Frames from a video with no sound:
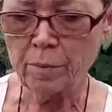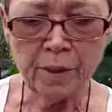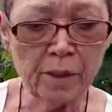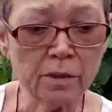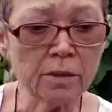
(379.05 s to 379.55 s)

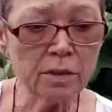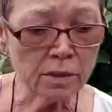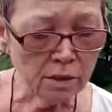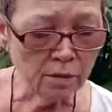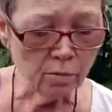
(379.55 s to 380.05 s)
приедет
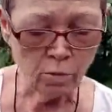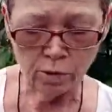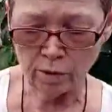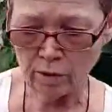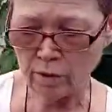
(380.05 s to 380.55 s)
сын
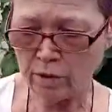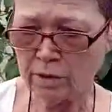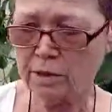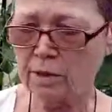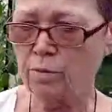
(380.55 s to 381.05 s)
мой
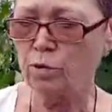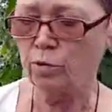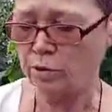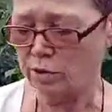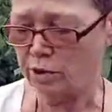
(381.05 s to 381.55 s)
с
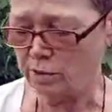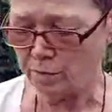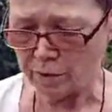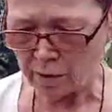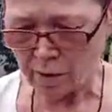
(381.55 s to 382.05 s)
семьей, с
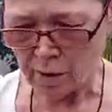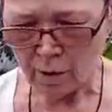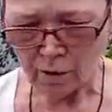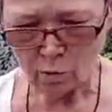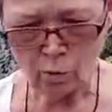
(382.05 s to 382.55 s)
детьми.
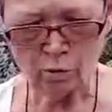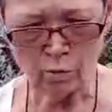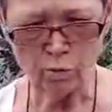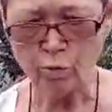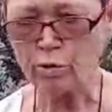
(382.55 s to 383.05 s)
Ну и
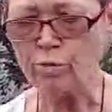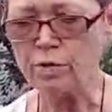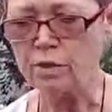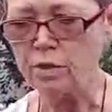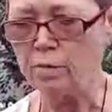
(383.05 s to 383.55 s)
вот будем
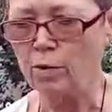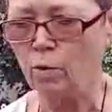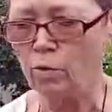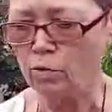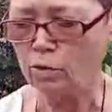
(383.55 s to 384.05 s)
с ними.
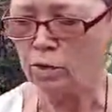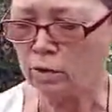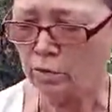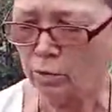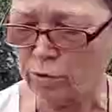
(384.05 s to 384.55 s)
Ой, вот
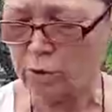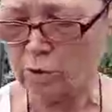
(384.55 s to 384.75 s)
это вот